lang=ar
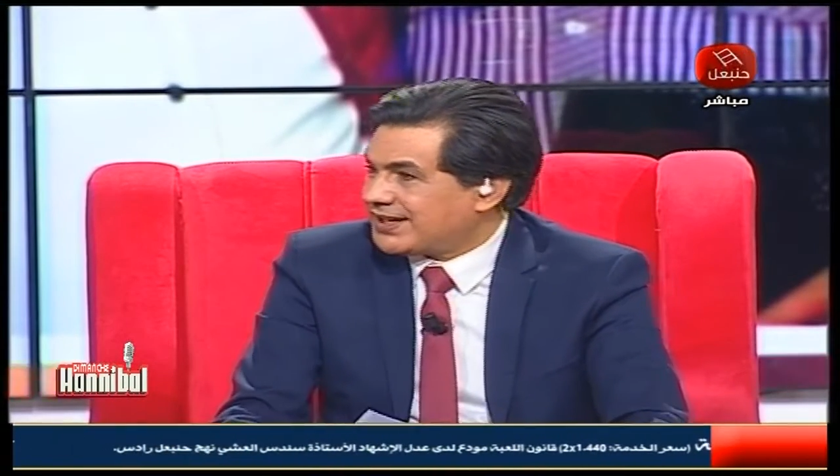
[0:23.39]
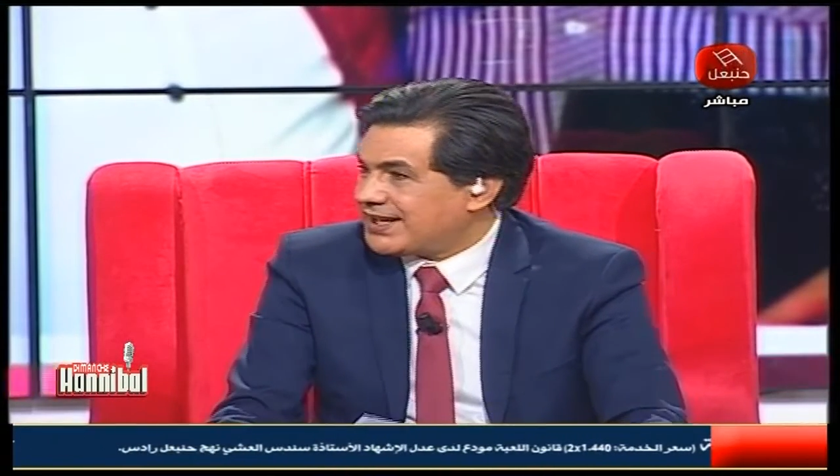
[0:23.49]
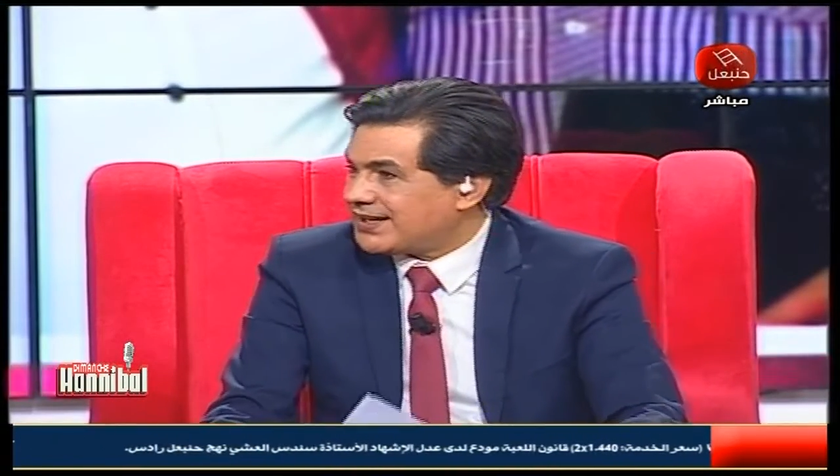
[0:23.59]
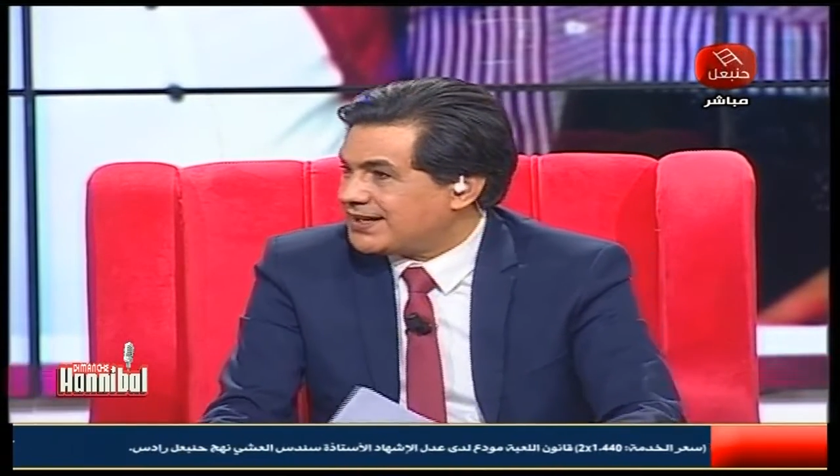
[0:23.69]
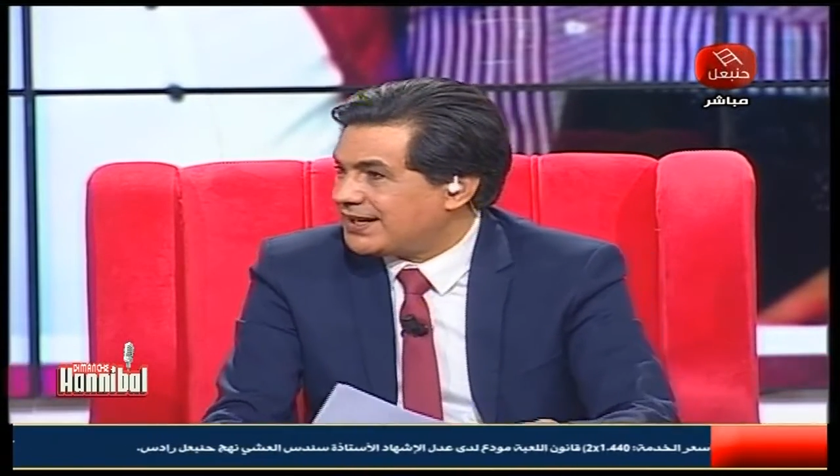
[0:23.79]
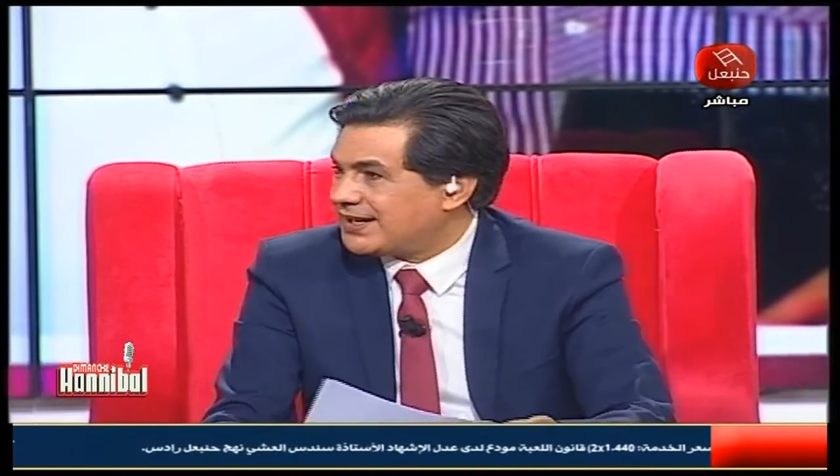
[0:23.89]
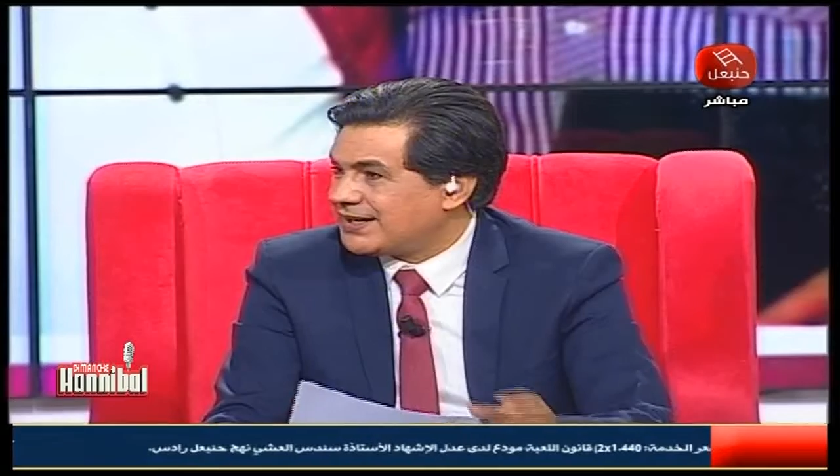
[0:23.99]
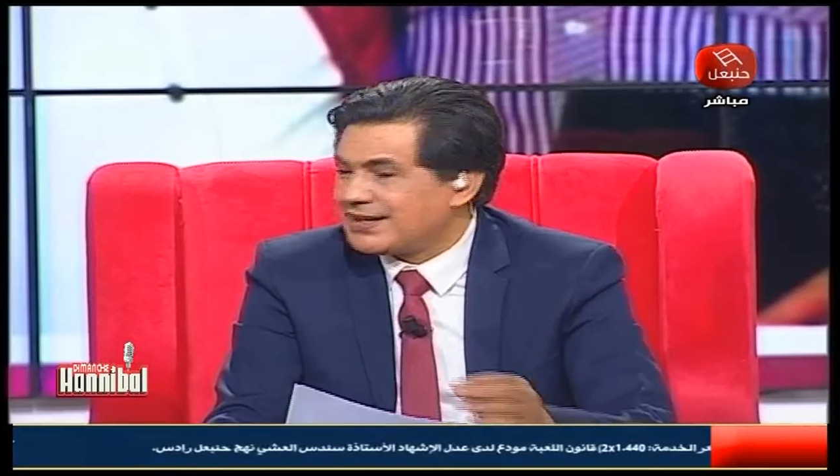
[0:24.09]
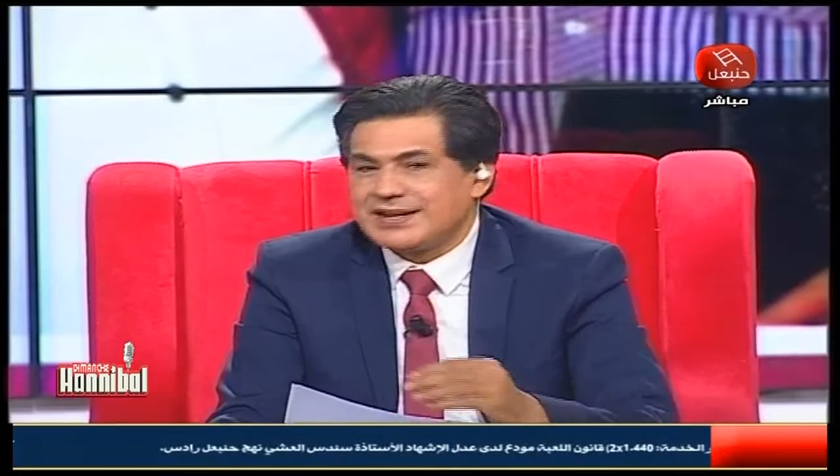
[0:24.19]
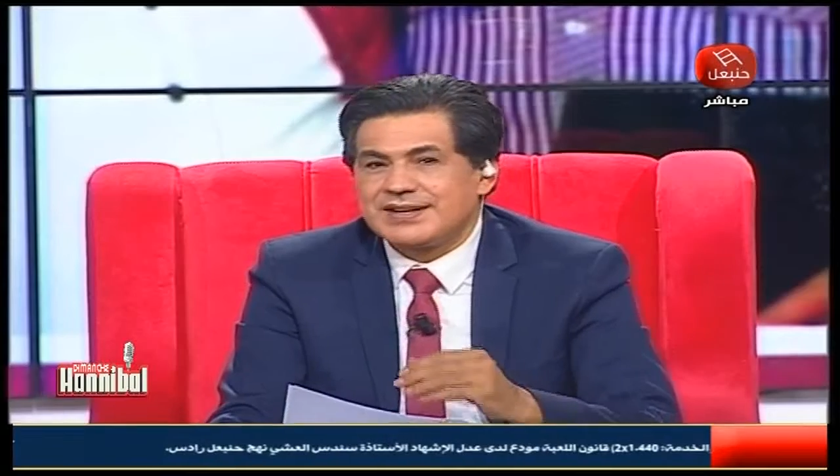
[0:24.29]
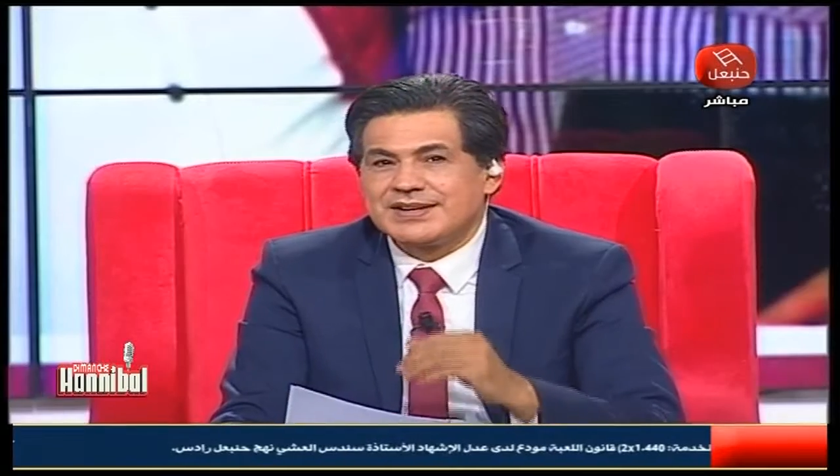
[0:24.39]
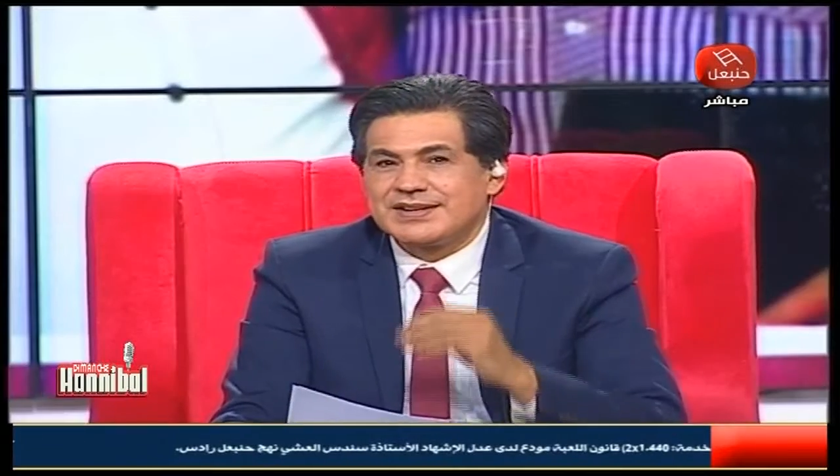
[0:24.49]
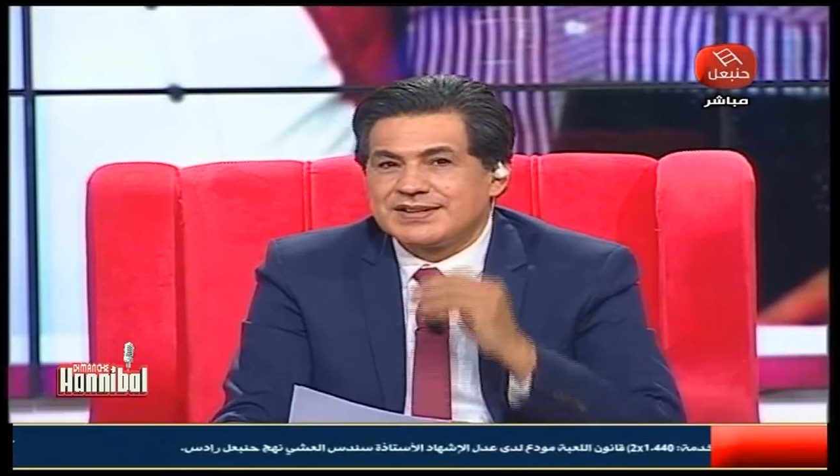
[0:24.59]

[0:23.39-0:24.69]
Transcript: محيط قرقنا وتحيه للقرقنا